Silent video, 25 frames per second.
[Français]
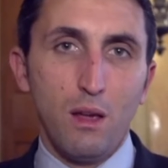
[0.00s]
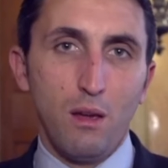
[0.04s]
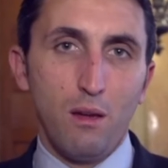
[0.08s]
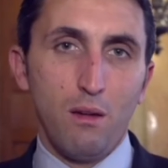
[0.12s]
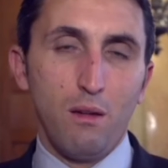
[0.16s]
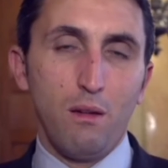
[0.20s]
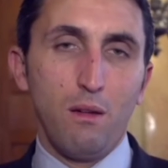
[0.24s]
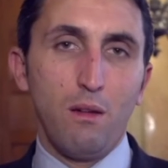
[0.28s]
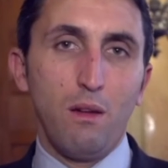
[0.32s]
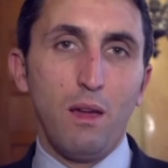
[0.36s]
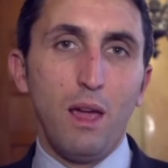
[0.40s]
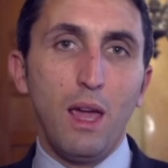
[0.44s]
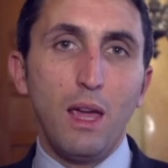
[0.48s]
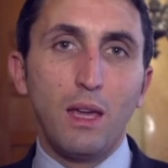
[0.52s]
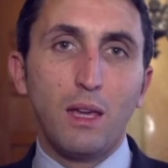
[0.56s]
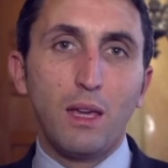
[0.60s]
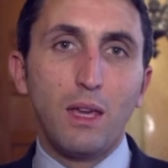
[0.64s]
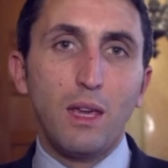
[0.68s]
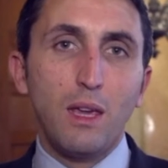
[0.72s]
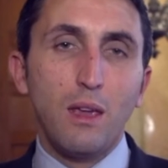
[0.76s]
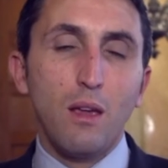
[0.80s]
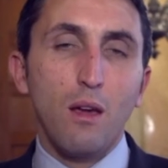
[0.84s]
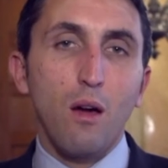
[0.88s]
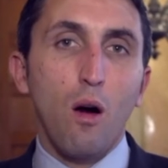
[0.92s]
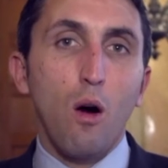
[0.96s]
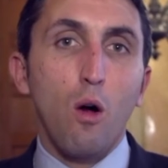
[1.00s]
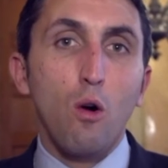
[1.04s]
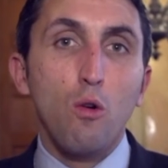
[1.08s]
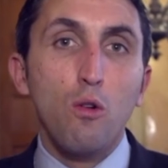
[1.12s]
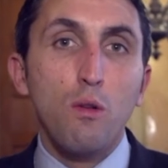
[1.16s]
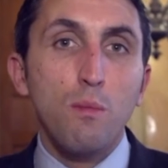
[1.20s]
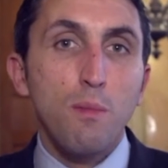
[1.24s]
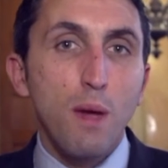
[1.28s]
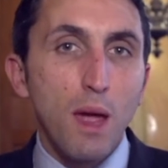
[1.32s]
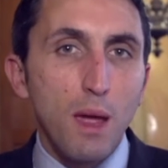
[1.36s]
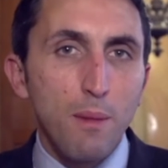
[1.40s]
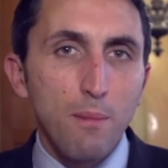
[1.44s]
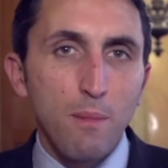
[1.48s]
euh, et qui en
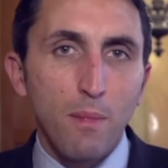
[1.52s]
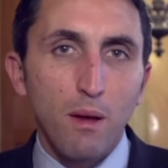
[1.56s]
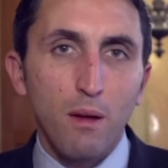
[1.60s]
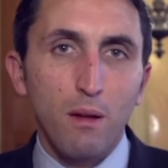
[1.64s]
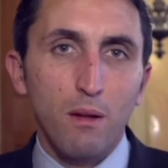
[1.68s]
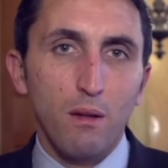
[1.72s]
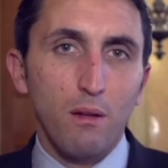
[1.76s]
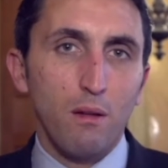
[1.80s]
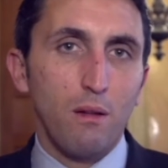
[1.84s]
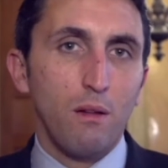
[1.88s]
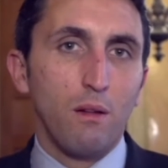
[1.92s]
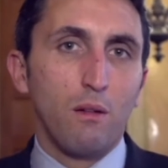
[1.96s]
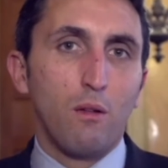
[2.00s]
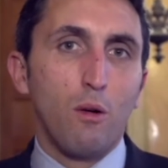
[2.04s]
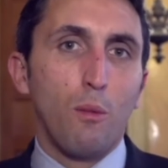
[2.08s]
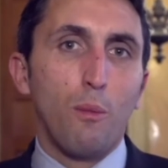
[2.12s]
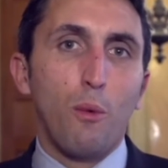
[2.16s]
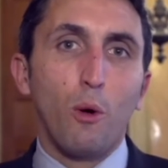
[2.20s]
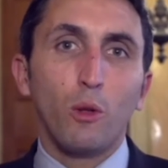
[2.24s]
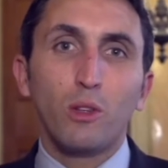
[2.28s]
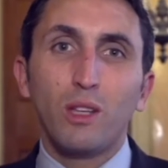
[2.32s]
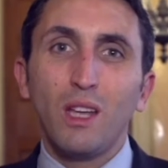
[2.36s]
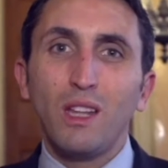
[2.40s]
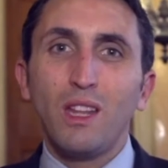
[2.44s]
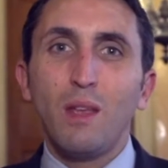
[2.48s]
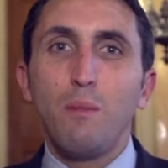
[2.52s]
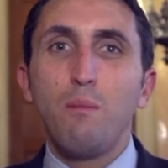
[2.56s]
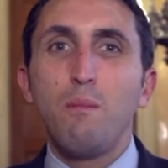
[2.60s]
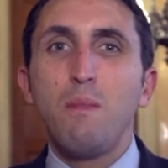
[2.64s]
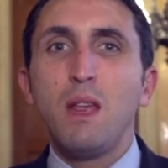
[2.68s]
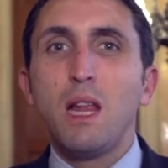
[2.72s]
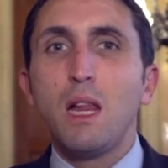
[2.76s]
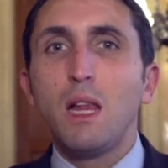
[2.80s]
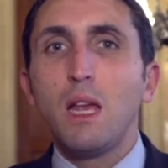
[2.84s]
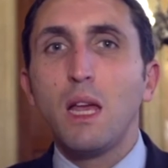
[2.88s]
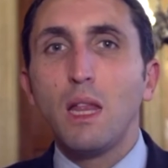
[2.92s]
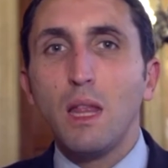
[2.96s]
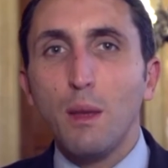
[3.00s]
lui-même comportait des
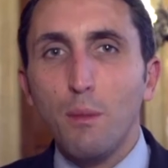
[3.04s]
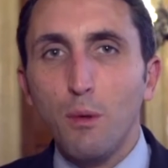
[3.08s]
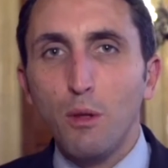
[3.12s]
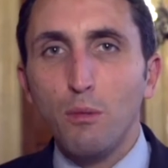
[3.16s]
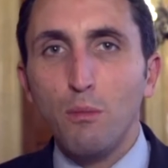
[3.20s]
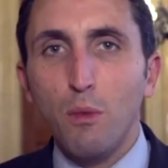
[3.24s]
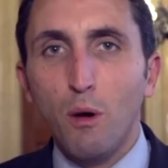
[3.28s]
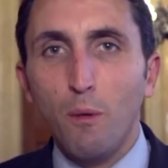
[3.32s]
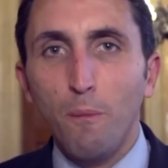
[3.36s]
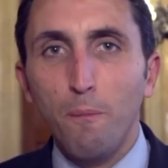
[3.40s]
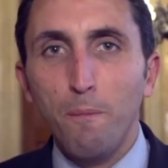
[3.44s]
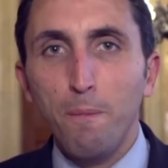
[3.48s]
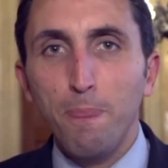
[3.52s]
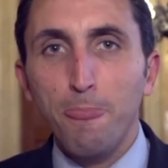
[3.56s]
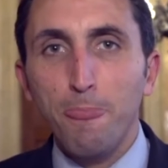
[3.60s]
milliers d'amendements.